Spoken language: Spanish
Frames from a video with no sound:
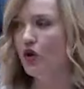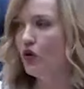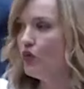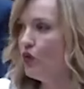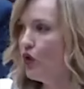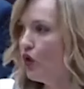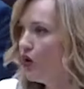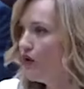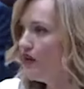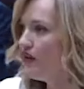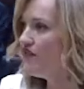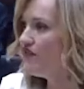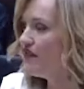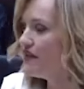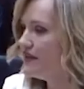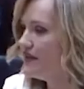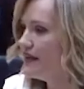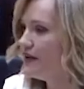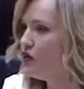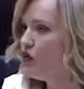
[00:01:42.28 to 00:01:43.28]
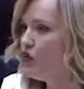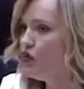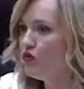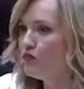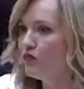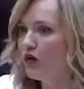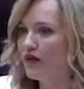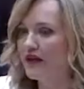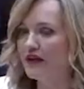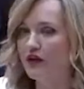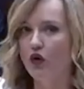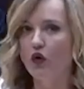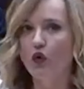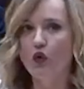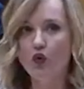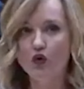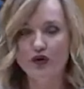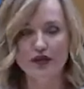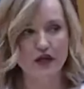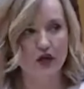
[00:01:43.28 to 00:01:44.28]
Luego defienden un modelo
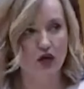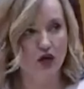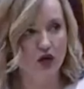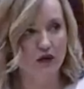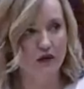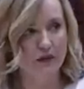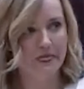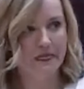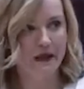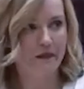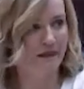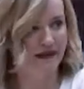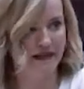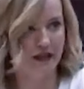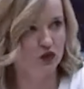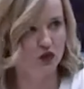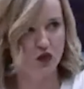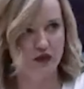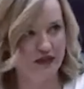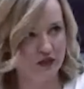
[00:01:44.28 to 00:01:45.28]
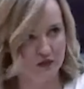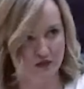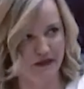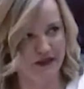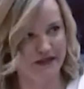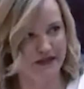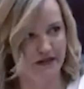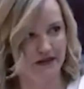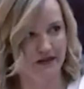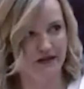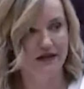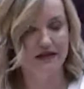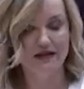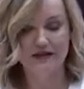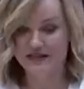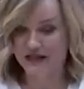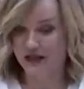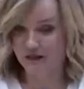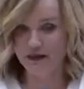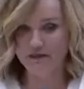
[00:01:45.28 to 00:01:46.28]
único para toda España.
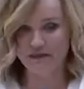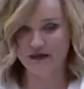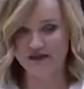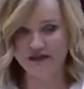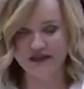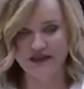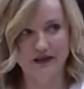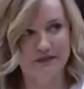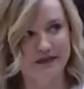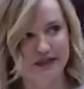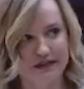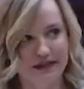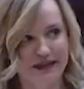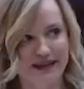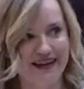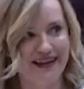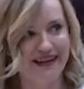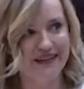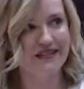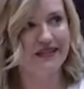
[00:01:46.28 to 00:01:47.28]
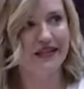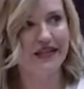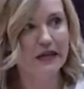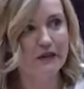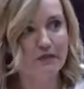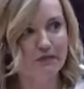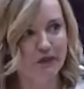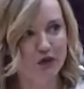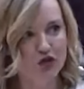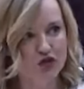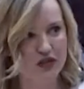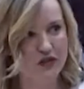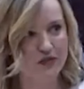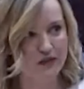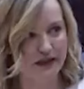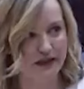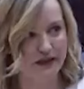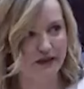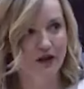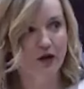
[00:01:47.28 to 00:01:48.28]
Saben perfectamente que es
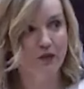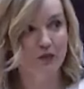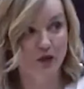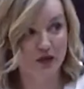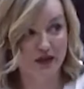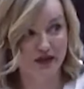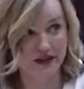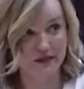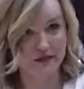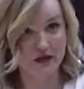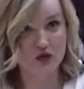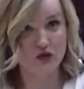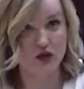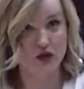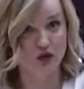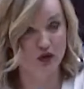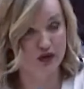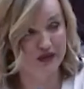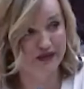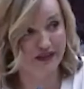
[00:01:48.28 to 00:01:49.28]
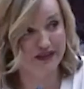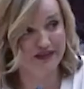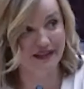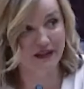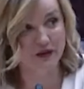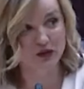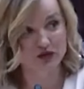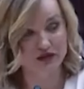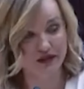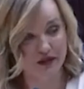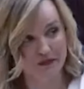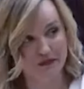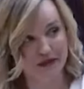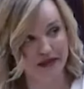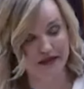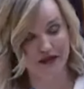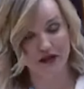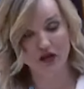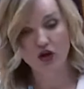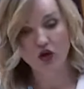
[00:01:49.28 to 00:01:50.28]
imposible, porque además cuando lo intentaron
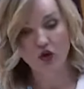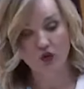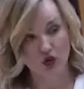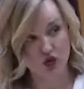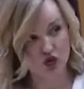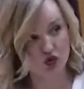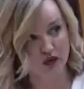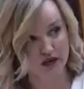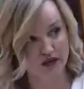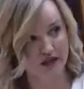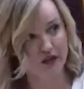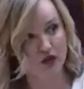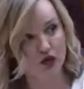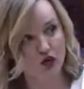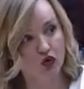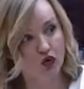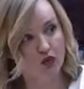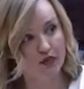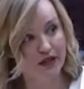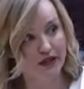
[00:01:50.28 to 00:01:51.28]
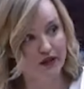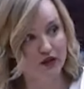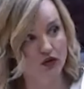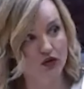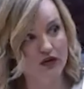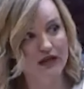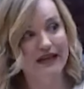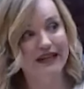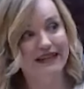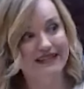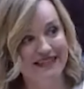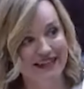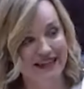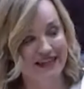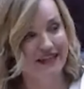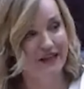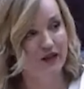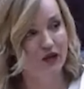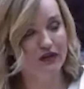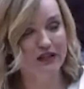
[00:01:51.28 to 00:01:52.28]
también con su anterior gobierno,
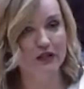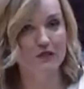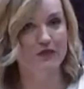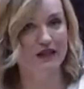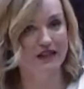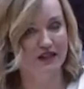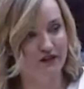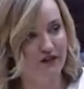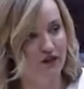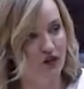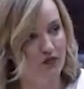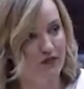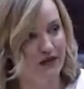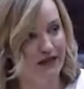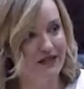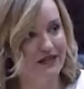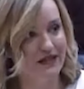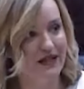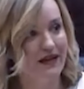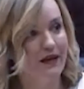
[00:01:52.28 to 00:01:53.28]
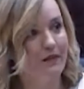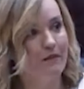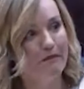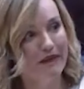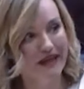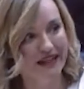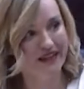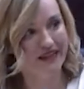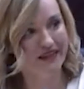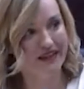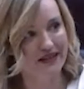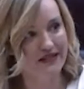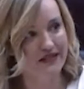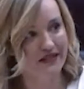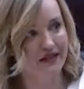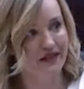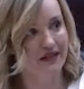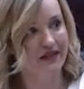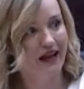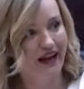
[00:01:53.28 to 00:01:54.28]
salieron las plataformas verdes
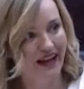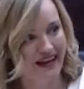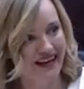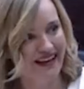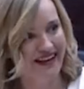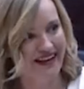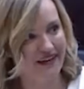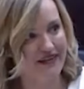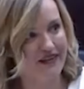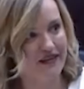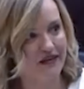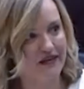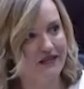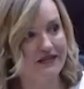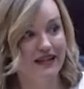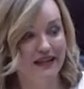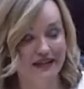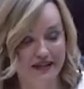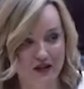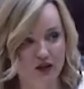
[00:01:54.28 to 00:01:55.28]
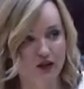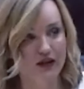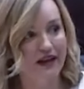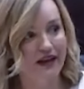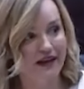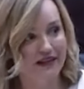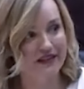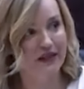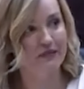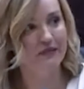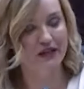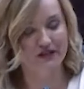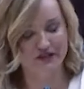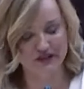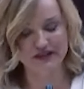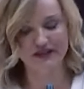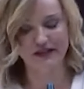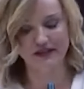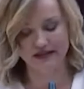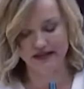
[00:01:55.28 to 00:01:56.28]
a la calle, salieron la gente a
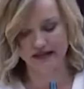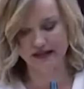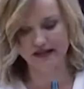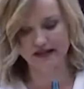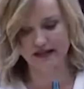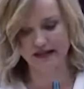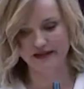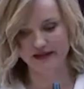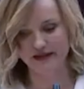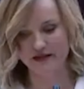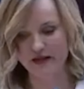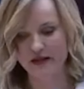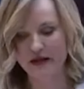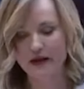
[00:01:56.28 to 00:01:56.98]
manifestarse a las calles.